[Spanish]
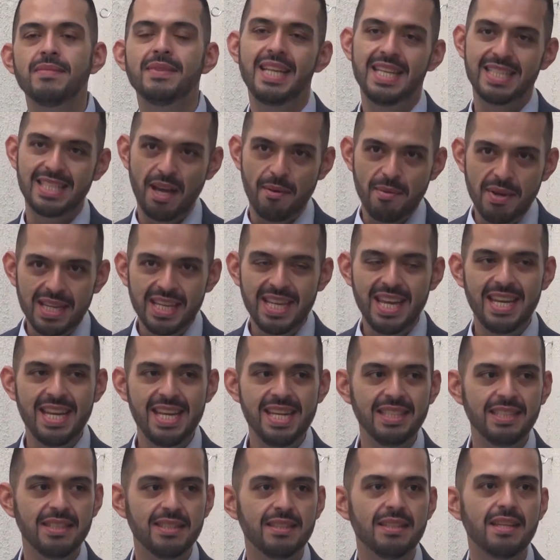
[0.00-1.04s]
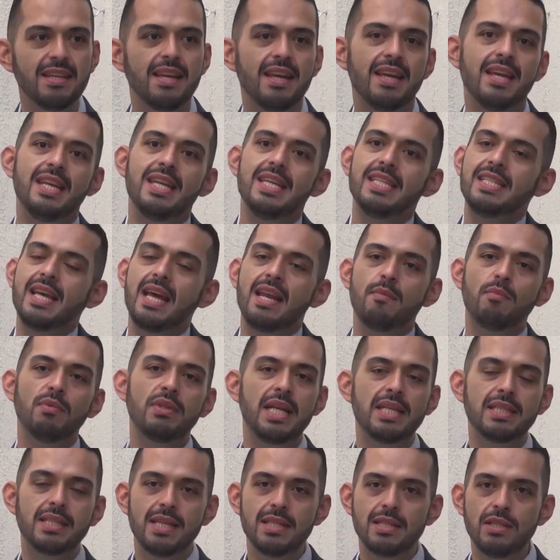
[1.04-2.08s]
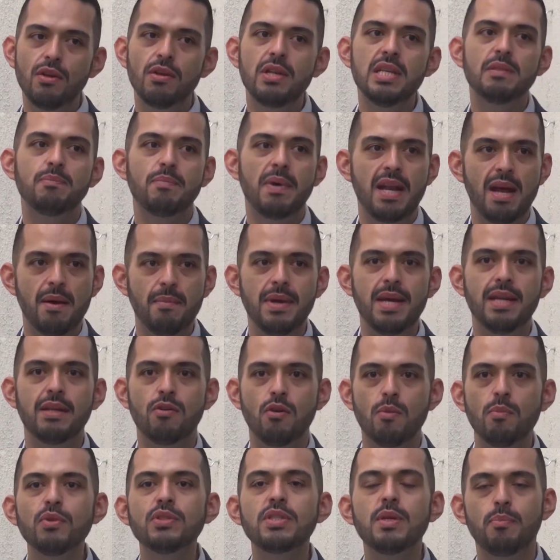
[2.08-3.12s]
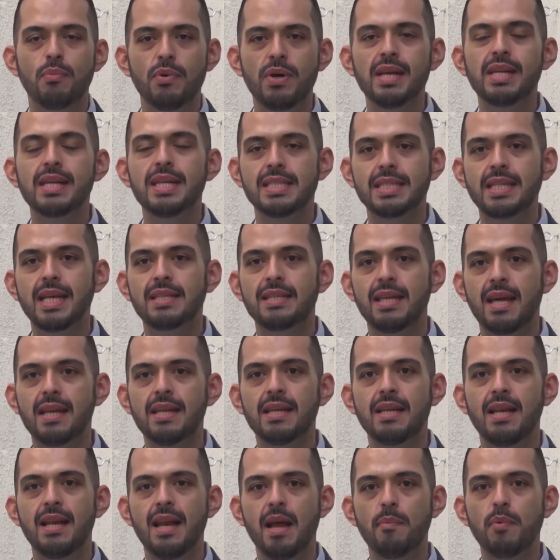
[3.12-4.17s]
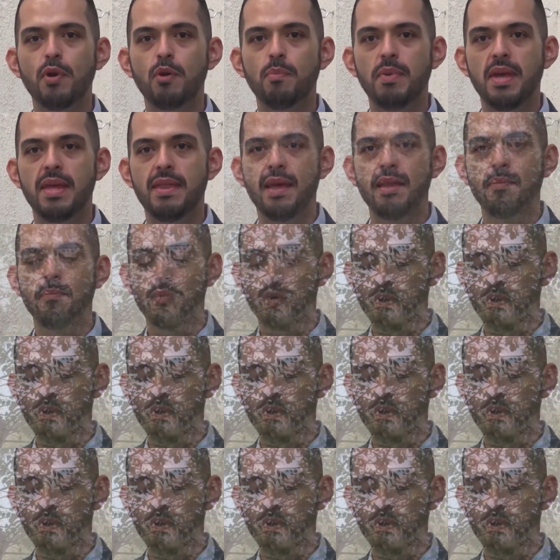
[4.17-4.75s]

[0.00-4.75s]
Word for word: de saber quién es, iniciaremos las gestiones para ver cómo se puede rescatar la propiedad.